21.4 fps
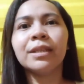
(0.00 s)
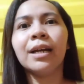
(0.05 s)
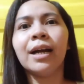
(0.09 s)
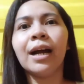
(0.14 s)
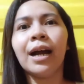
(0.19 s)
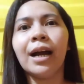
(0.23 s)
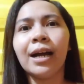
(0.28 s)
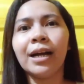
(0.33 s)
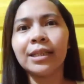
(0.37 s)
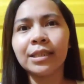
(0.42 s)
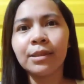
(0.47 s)

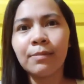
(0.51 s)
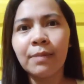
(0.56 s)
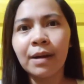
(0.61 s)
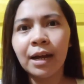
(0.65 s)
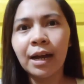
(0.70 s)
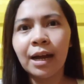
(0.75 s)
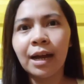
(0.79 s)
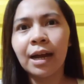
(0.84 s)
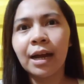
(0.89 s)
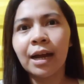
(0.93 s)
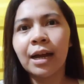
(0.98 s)
uh, sa
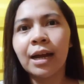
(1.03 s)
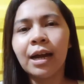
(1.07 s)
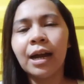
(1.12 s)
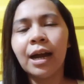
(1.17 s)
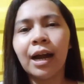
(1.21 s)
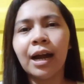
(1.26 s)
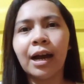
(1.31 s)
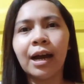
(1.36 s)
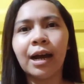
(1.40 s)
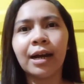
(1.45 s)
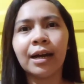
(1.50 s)
mga
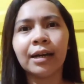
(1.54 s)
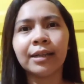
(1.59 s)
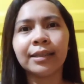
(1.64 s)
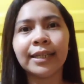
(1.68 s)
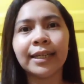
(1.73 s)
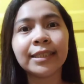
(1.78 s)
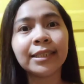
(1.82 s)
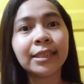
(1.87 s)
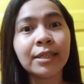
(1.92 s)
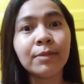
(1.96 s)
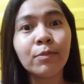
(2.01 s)
uh,
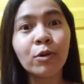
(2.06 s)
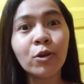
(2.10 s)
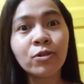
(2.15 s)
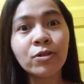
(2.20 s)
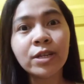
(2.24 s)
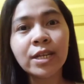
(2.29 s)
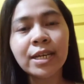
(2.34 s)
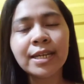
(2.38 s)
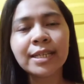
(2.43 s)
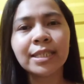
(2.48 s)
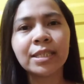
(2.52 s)

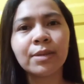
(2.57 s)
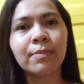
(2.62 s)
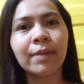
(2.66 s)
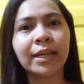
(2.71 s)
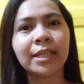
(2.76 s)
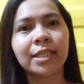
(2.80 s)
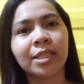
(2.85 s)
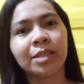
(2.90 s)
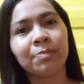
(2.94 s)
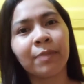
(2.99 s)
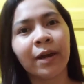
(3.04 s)
testimonies, sa mga
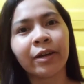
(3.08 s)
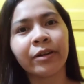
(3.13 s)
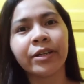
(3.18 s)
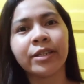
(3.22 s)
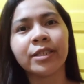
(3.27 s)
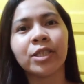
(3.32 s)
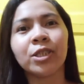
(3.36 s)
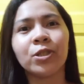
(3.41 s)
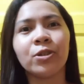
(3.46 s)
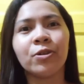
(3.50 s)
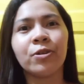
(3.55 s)
inspiring
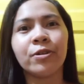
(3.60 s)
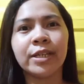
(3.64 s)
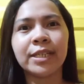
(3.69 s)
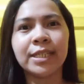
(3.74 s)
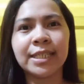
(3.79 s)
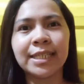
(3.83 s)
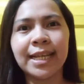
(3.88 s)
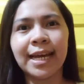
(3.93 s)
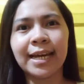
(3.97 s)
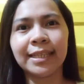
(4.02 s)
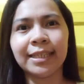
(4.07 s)
stories
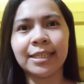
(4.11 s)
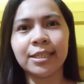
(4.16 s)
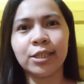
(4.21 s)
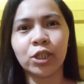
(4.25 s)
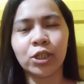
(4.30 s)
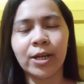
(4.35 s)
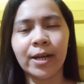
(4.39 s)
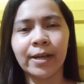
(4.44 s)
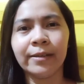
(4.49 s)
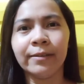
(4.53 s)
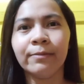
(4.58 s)
natin
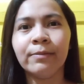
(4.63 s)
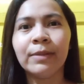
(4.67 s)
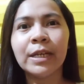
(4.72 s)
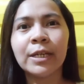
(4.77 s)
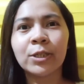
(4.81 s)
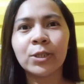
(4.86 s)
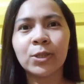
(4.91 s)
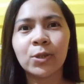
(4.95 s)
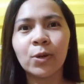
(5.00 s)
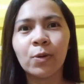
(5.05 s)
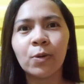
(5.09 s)
dyan.
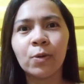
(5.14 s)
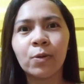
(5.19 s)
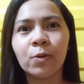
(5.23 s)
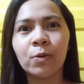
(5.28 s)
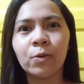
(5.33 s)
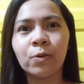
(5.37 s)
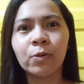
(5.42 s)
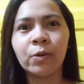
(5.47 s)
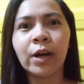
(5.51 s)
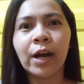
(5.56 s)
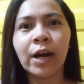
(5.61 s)
So,
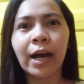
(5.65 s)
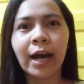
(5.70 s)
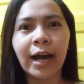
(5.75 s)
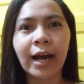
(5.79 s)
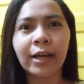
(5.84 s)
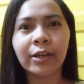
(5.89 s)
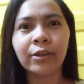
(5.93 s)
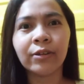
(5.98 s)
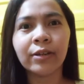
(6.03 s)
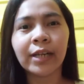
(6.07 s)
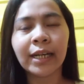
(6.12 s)
uh,
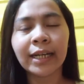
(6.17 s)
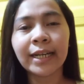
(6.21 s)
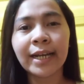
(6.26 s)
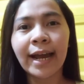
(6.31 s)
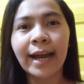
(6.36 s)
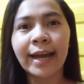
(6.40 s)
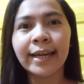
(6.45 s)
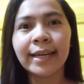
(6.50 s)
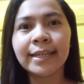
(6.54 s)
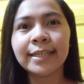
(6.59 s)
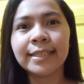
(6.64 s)
lang
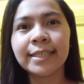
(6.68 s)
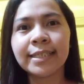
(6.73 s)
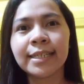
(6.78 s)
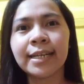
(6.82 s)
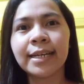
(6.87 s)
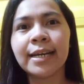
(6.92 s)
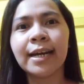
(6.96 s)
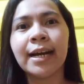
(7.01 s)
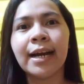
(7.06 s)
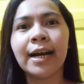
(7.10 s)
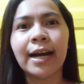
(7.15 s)
guys
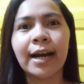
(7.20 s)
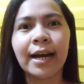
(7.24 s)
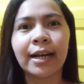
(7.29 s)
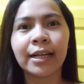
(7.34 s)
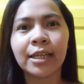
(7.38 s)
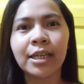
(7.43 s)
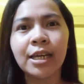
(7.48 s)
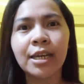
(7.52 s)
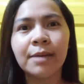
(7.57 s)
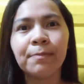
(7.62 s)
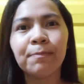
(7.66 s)
uh,
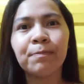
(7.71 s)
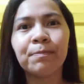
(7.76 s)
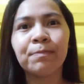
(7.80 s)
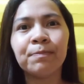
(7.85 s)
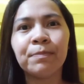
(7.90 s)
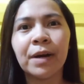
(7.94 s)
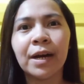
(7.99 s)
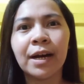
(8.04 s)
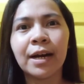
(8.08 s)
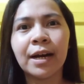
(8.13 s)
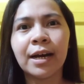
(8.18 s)
keep
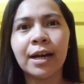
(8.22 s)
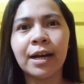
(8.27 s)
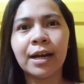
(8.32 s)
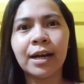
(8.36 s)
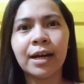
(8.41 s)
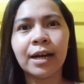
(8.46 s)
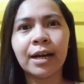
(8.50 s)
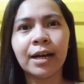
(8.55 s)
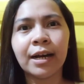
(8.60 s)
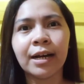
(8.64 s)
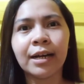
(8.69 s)

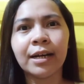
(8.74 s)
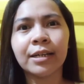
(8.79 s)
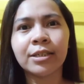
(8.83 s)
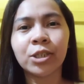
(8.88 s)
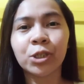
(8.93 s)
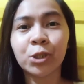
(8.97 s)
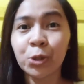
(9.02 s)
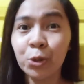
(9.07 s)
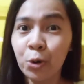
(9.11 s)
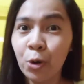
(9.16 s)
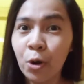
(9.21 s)
uh,
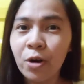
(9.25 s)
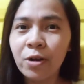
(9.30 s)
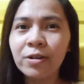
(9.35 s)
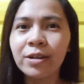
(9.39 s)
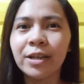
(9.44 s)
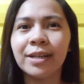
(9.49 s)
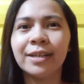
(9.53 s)
strong,